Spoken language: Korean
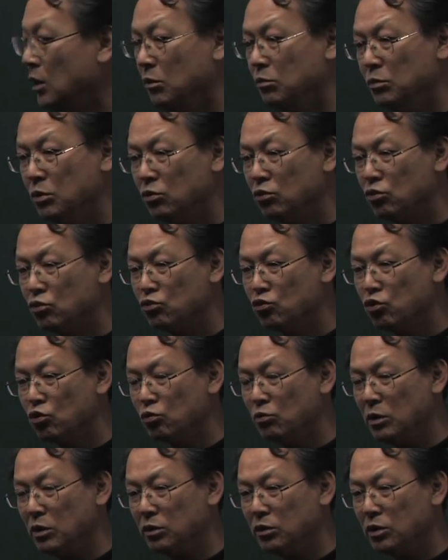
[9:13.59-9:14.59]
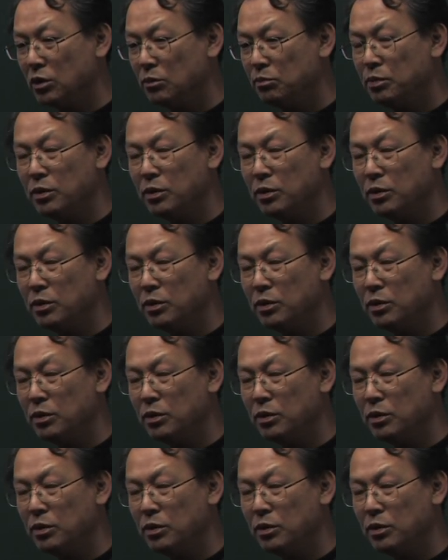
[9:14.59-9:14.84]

미국 국민들이